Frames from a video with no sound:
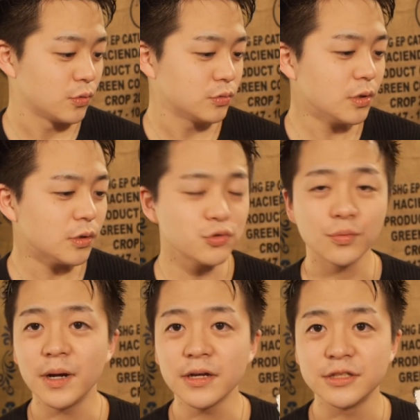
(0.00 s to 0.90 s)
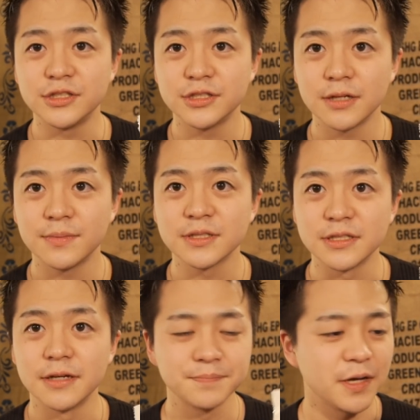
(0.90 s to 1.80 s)
なんかちょっとパッケージ違います
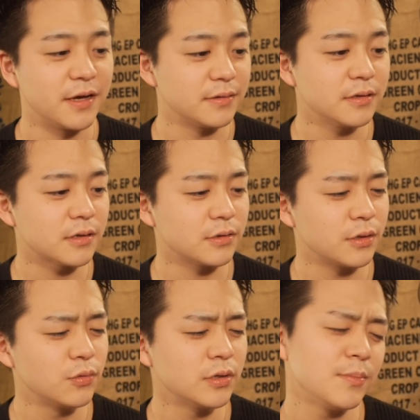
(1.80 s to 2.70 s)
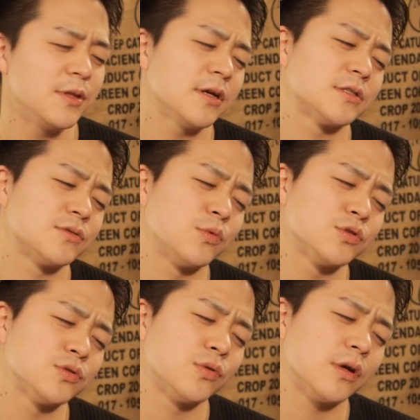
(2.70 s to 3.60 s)
ね。はい。なんか動画で見たやつはもう
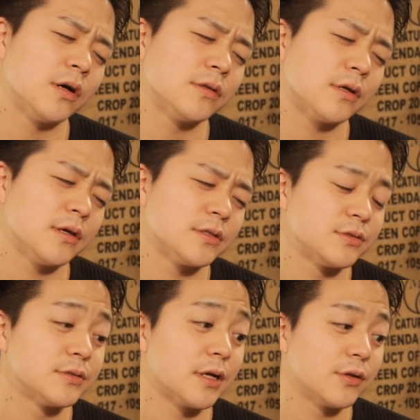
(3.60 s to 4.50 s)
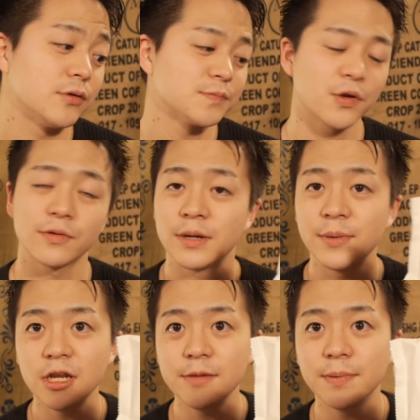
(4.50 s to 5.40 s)
ちょっとでかかった気がするんだけど、これ食
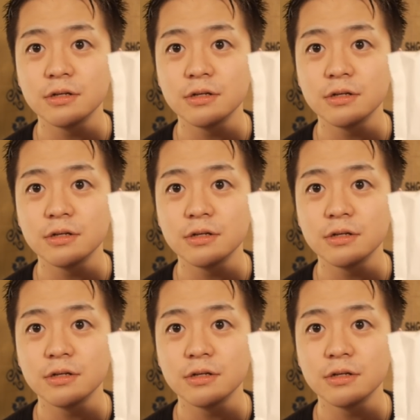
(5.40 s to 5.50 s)
べきりパッ